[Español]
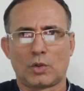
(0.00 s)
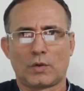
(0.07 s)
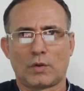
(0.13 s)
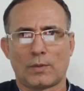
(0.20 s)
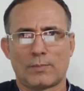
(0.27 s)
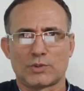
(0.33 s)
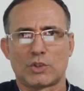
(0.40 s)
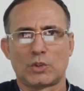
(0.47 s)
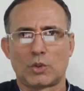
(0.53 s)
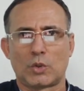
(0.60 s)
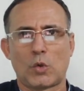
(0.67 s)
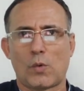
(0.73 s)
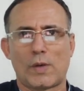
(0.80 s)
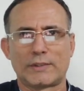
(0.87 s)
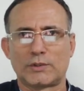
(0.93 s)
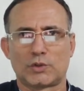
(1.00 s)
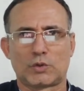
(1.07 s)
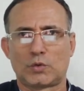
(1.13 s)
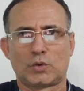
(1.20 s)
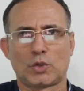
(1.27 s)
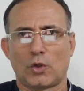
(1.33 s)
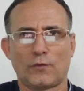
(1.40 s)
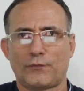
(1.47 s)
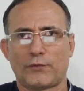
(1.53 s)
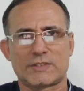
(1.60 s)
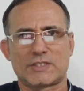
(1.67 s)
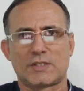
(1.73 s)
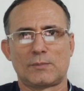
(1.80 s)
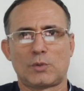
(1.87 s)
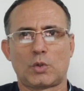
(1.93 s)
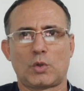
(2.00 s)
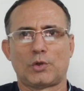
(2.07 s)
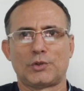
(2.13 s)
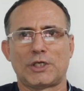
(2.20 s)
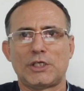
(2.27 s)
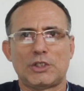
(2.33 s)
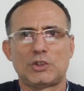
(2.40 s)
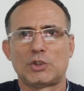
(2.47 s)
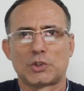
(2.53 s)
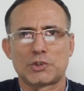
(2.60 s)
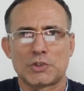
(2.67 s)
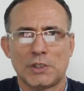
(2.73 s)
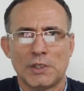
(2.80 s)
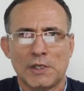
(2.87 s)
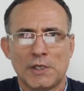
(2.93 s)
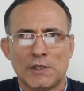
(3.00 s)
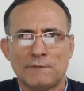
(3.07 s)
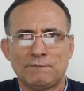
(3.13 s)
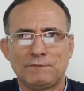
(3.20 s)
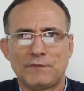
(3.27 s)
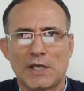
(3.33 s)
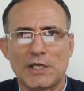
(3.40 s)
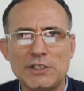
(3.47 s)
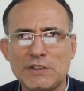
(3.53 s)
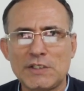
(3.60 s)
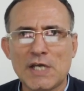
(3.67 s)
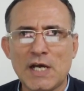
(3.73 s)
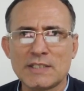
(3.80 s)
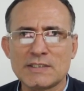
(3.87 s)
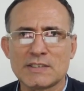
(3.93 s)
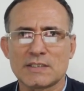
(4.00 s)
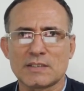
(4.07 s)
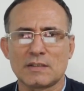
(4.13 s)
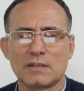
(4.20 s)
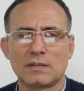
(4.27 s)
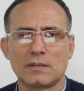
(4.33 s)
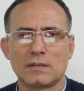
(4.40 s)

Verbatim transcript: como si los cubanos todos fuésemos conejillos de indias?